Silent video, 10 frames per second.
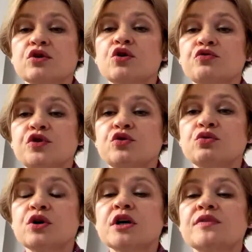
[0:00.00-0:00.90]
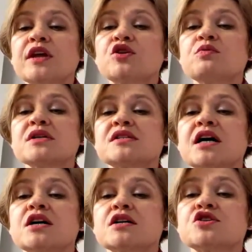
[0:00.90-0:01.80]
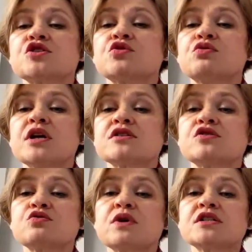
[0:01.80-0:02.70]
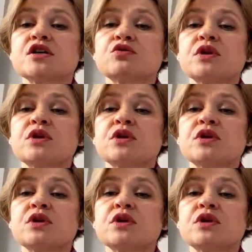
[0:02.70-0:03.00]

COVID-u, natomiast ta szczególna sytuacja,